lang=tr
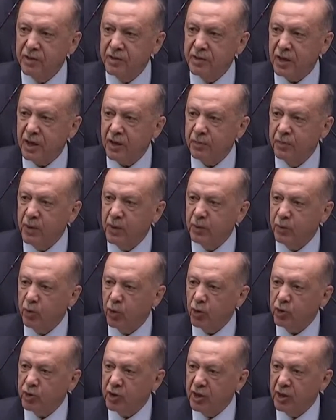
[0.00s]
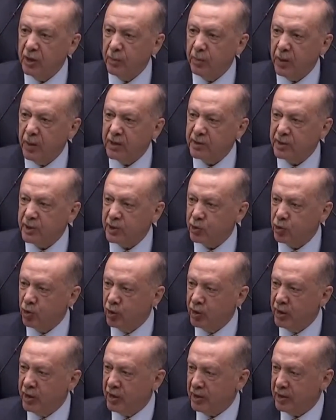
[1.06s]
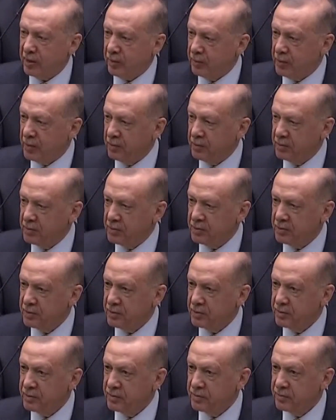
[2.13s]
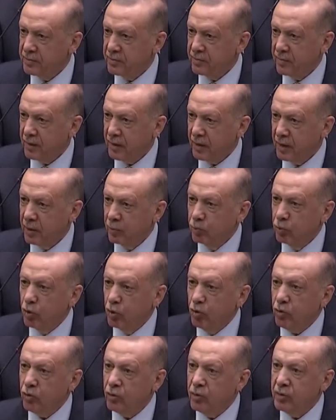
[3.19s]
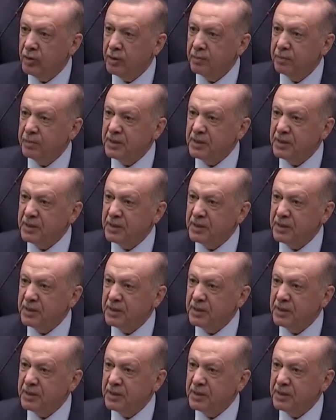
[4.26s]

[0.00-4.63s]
ancak bir projenin parçası olarak yapılabilir. Bu